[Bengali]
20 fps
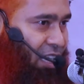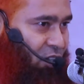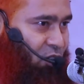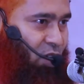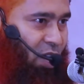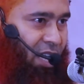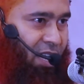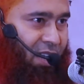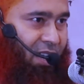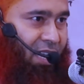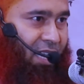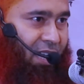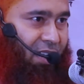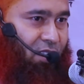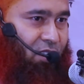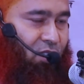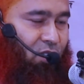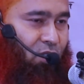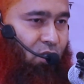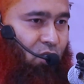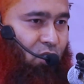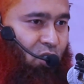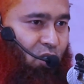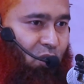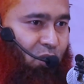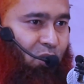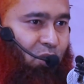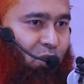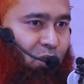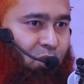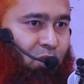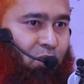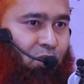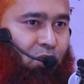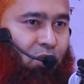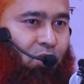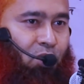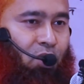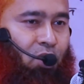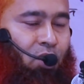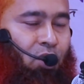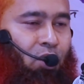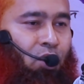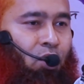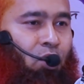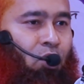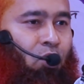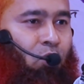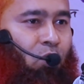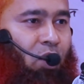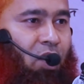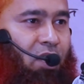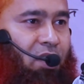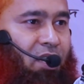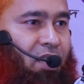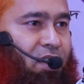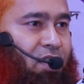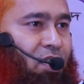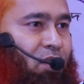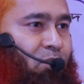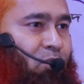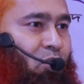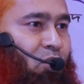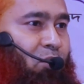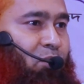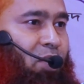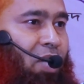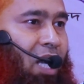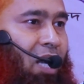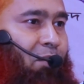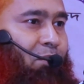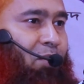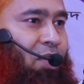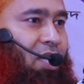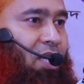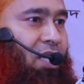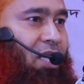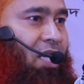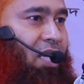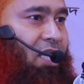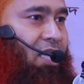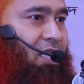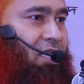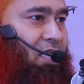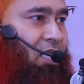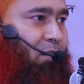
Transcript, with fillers: এই কয়েকটি আয় শুধু ওয়াতাসিমু বিহাবলিল্লাহ